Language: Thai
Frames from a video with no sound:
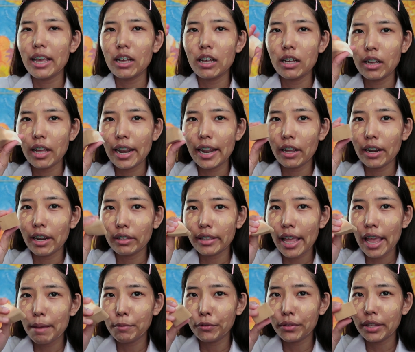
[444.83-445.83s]
อะไรก็แล้วแต่
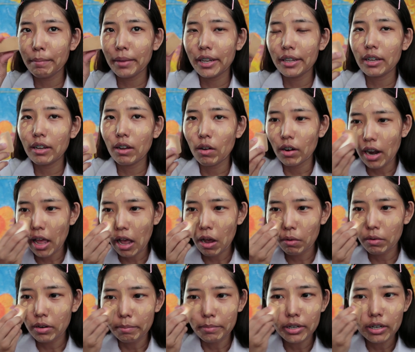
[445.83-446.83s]
beauty blender ของเรา
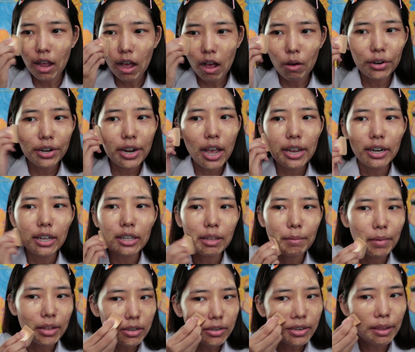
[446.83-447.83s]
หรือมือเราก็ได้นะแต่
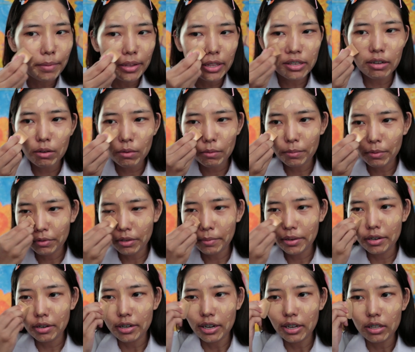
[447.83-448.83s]
ไม่จะใช้เป็นเจ้า beauty
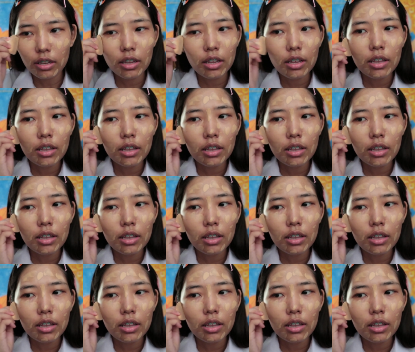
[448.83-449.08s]
blender เนี่ย